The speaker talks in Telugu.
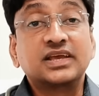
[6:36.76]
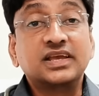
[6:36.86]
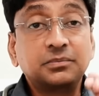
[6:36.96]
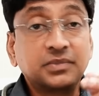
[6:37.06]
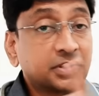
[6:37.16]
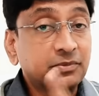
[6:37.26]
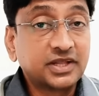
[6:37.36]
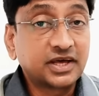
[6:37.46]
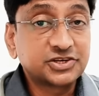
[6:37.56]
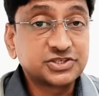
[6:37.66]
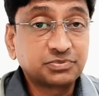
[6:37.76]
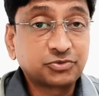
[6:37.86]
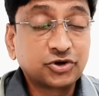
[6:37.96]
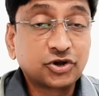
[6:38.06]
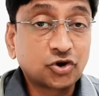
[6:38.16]
ఈ మనం ఇందాక
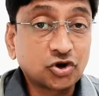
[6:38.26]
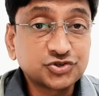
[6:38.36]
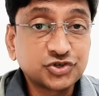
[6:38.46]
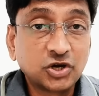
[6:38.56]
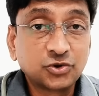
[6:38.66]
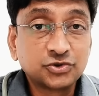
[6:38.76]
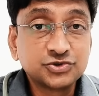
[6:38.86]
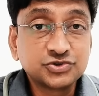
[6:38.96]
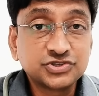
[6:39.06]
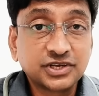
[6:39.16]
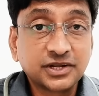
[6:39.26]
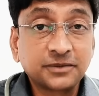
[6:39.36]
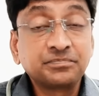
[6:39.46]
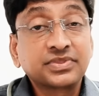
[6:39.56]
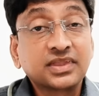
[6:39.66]
చెప్పుకున్న రాక్ సాల్ట్ ఉంది చూసారా
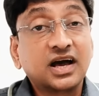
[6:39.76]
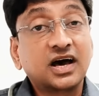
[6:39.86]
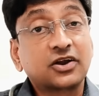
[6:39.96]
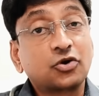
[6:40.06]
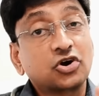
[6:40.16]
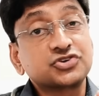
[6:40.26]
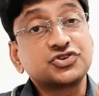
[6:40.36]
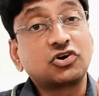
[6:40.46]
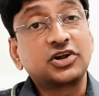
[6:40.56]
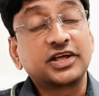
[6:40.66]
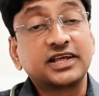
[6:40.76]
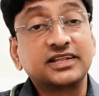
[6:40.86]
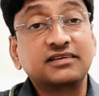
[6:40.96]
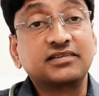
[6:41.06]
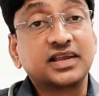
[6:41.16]
ఆ రాక్ సాల్ట్
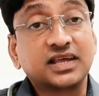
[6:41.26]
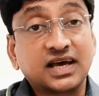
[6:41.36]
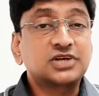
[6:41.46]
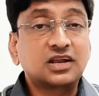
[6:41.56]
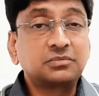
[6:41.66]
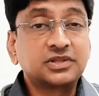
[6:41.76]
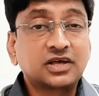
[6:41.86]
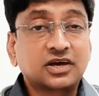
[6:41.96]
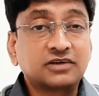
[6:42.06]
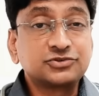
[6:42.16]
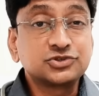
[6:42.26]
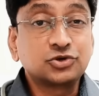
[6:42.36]
అనేది వేరే చాలామంది కన్ఫ్యూజ్